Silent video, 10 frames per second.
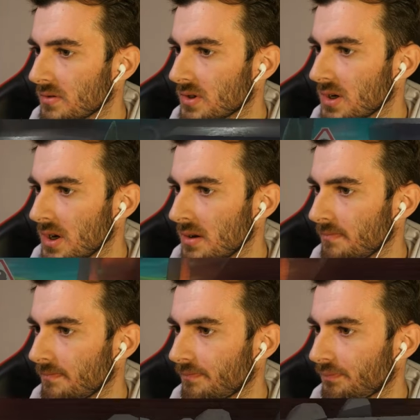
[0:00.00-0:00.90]
Ok.
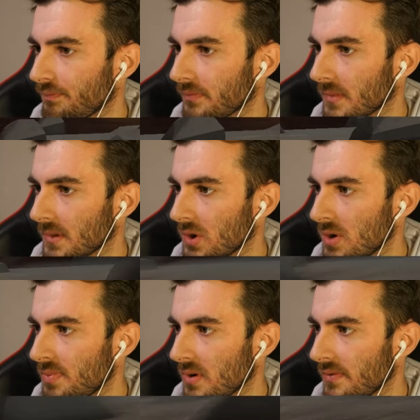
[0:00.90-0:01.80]

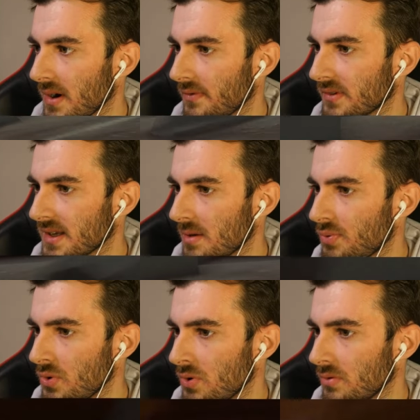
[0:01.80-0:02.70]
Hop là, on va avancer un
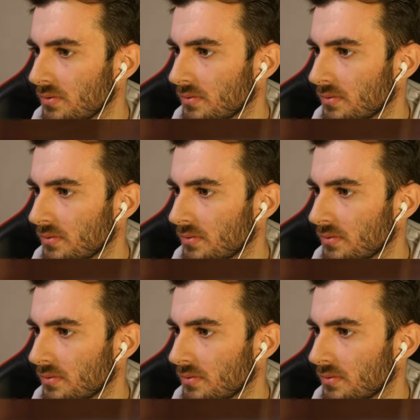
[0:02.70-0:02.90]
peu.